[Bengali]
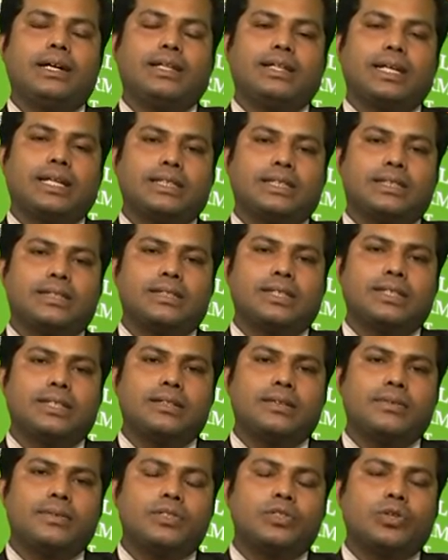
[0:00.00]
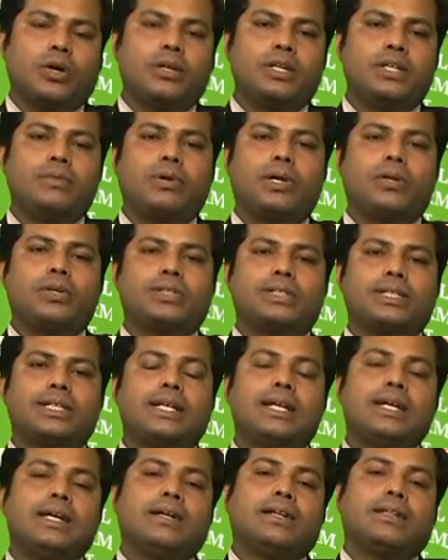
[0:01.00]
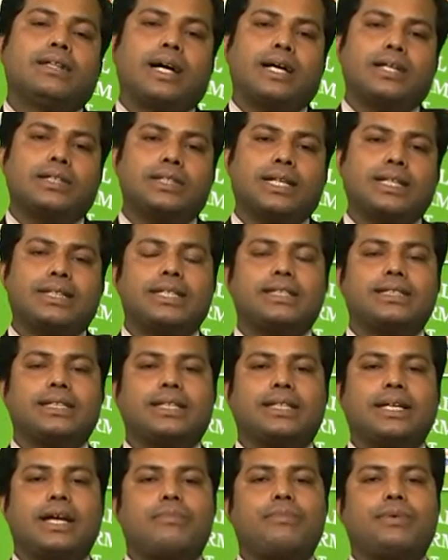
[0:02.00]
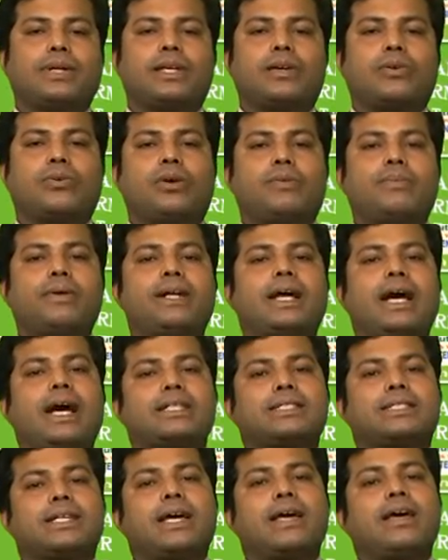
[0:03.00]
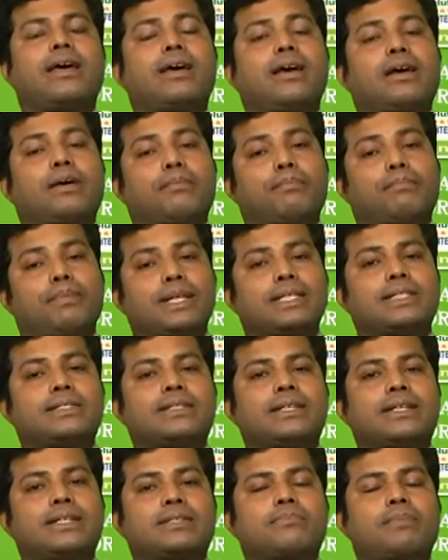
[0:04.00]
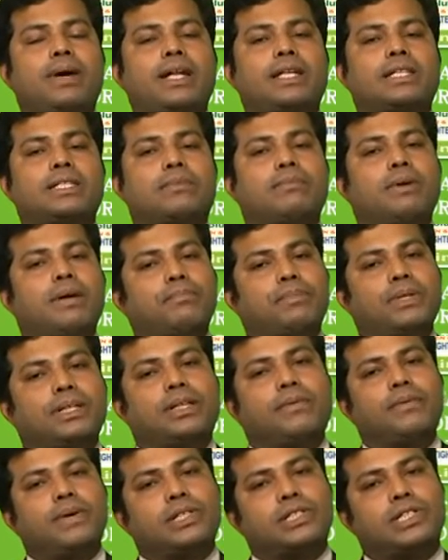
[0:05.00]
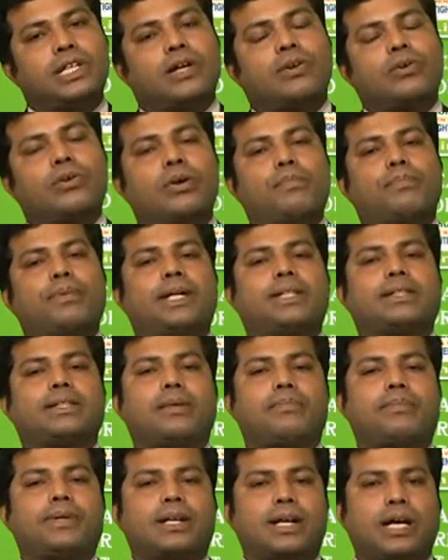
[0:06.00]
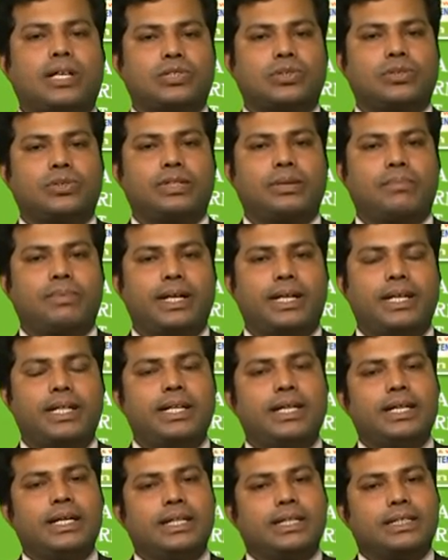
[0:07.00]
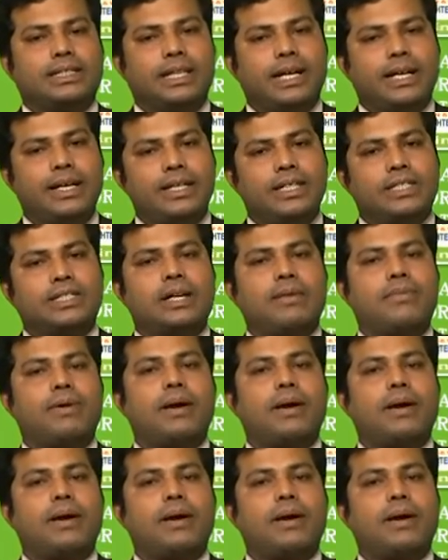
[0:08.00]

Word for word: তার সাথে সাথে শরীর বেরোচ্ছেন তার সাথে সাথে আপনি কি করবেন অ্যাজ এ বিজনেসম্যান হিসেবে পৃথিবীর যে কোনো প্রান্তে আপনি কাজ করতে পারেন সেই হিসাবে